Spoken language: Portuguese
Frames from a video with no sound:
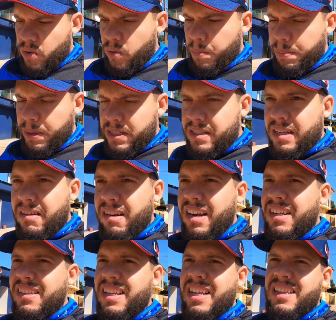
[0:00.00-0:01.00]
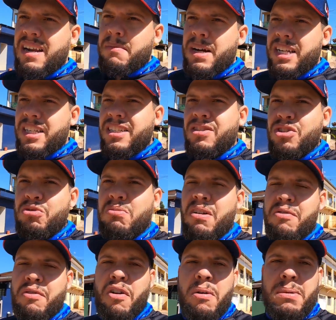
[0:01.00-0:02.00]
o pesqueiro ele está trabalhando de
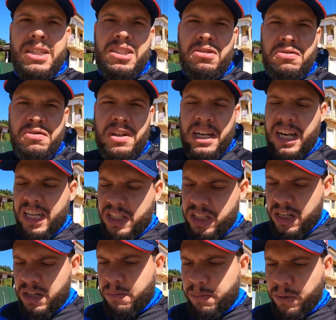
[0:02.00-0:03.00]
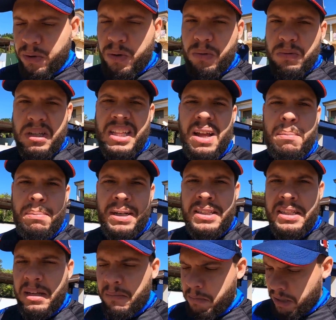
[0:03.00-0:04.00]
uma forma diferente por conta da
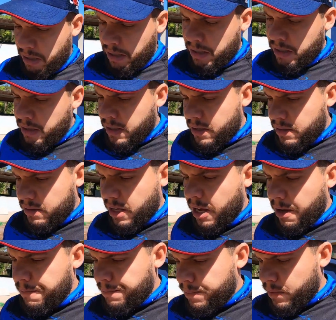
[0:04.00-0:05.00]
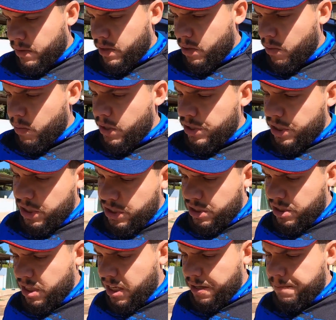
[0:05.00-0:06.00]
pandemia, tá? Então a
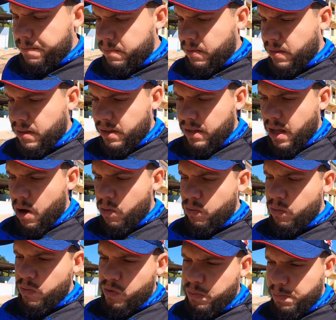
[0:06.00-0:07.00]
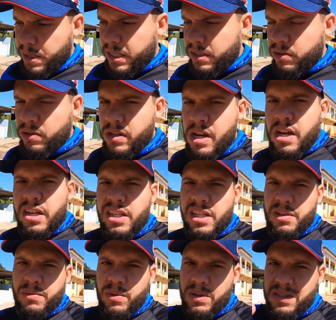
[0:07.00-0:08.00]
gente tem alguns preços
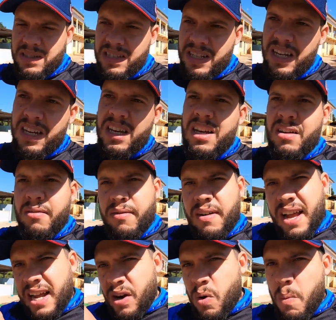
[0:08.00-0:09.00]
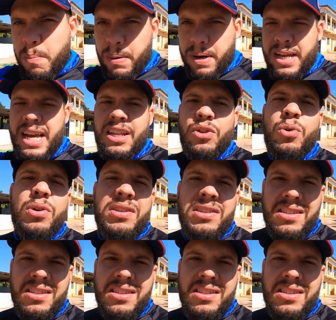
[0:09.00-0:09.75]
que você vai acompanhar no